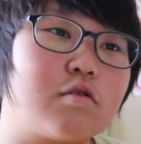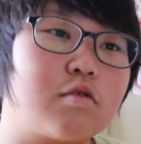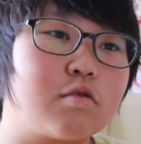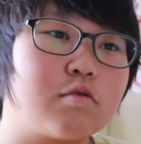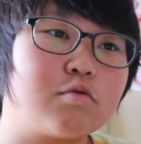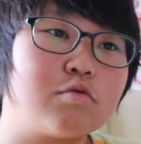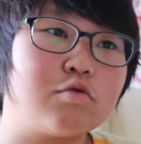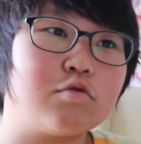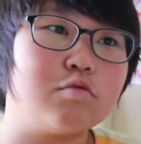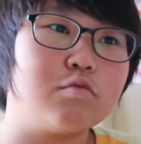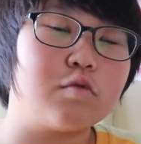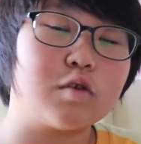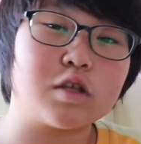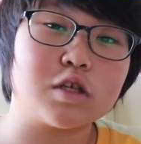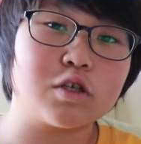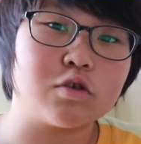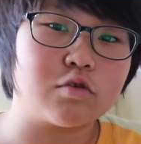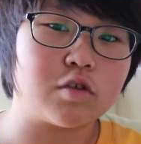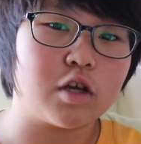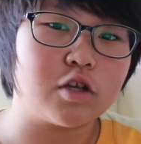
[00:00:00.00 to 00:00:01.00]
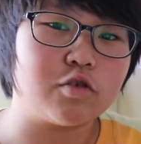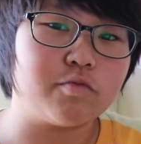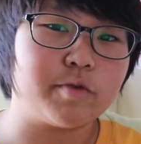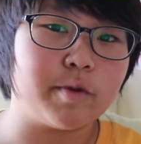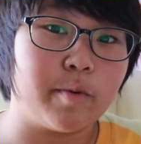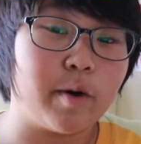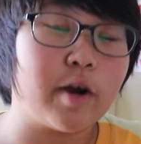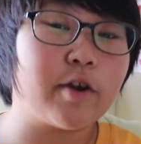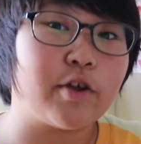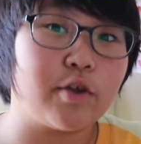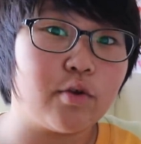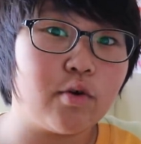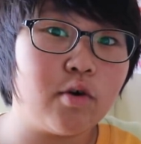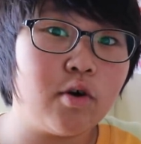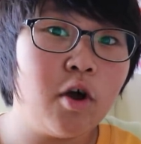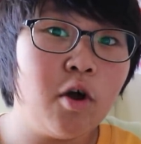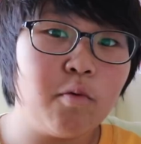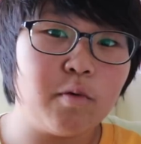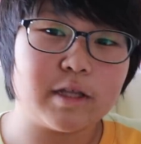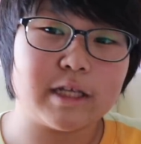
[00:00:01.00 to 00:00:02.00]
から、私の誕生日でもあるけ
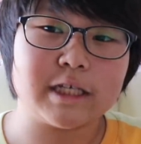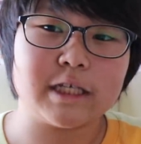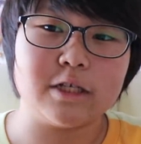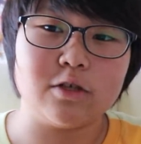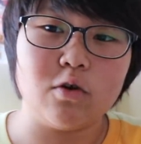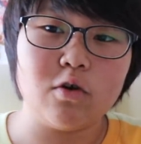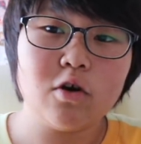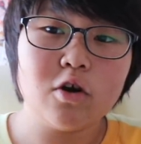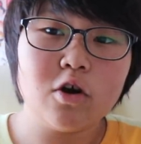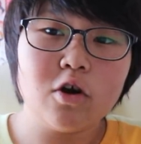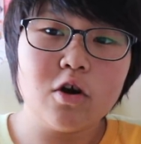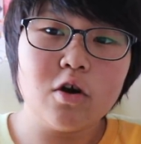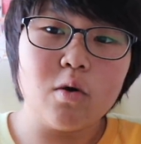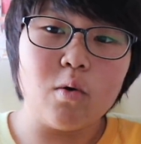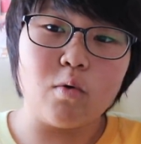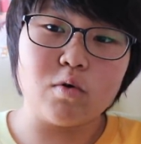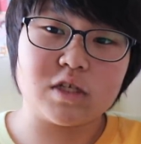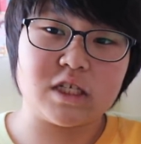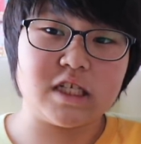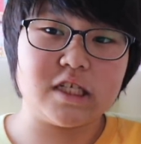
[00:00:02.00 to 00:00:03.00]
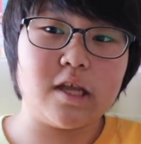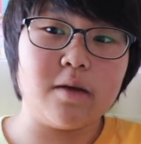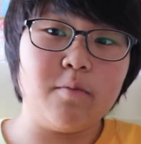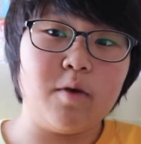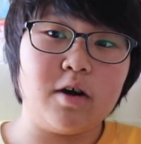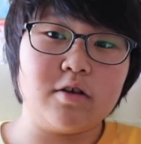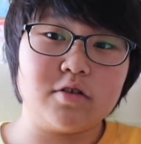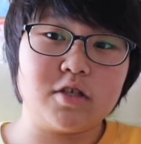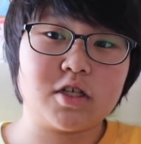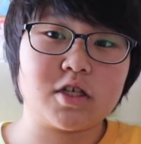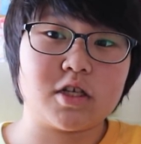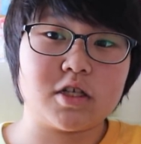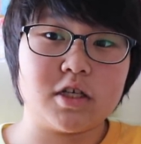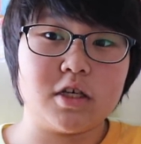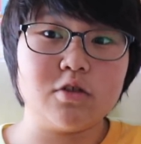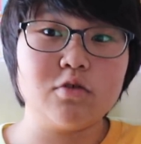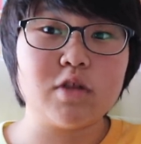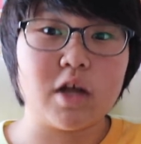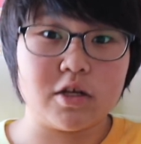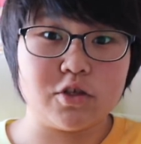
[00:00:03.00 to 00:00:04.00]
ど、私の推しでもあるチカ
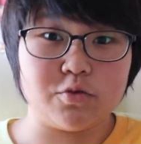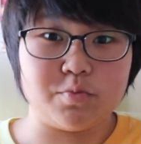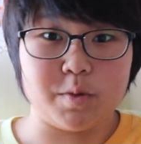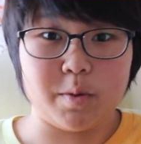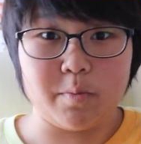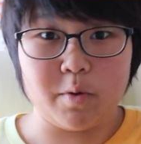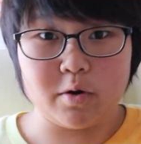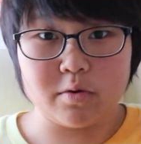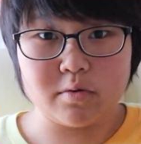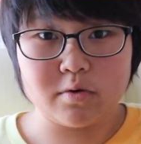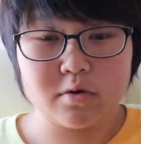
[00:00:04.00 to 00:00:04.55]
ちゃんの誕生日でもあ